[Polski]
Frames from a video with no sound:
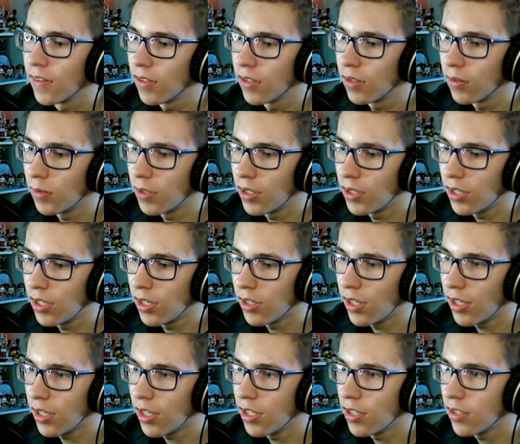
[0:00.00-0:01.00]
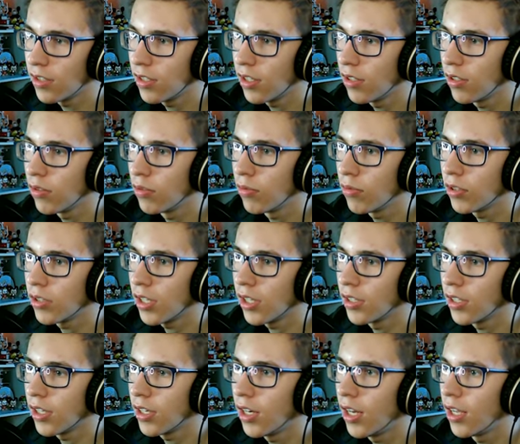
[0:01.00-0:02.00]
Dobra, trzeba takie niestety dziurska
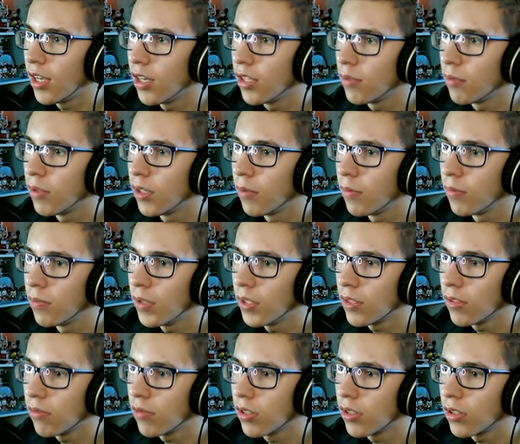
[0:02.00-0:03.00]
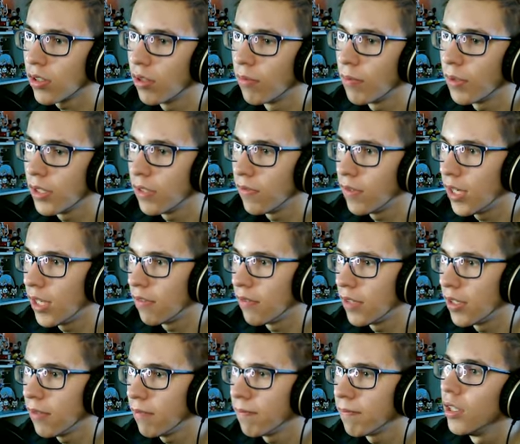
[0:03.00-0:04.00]
zaklejać, bo ja bym nie chciał się skąpać w
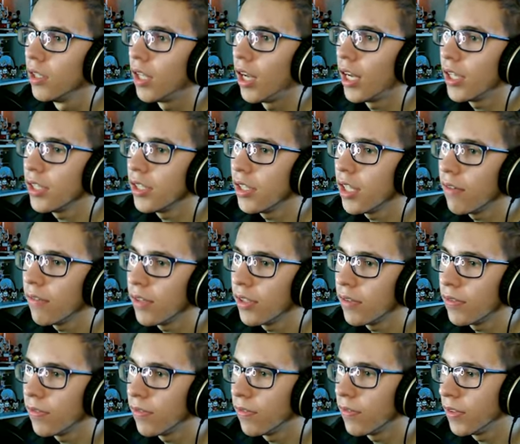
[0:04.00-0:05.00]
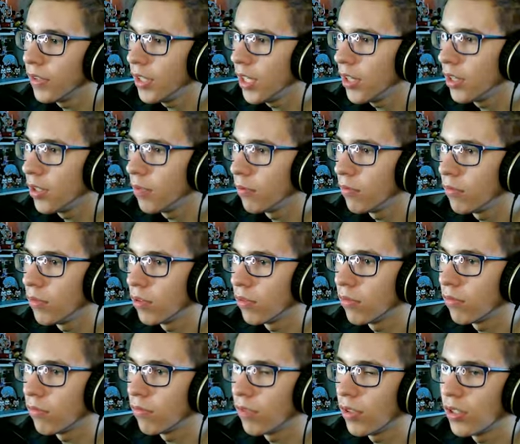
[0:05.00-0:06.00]
lawie. Ani nawet w jednym,
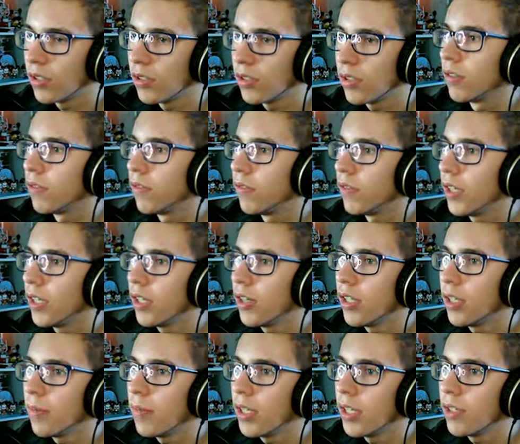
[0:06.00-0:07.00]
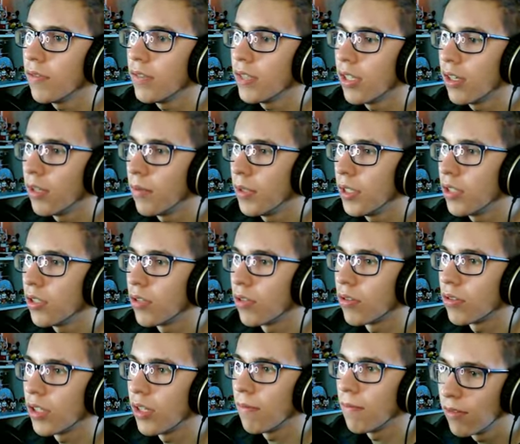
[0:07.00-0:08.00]
o, właśnie, w jednym, ani w całym
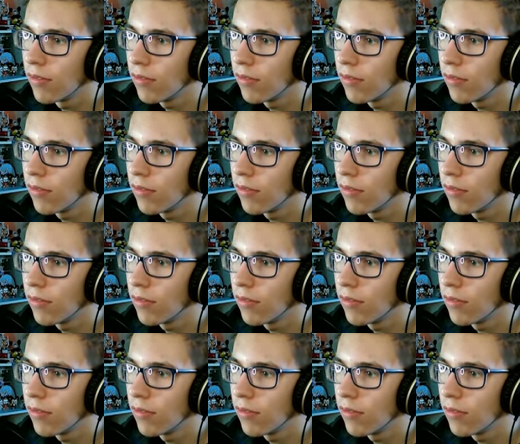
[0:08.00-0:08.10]
jeziorze.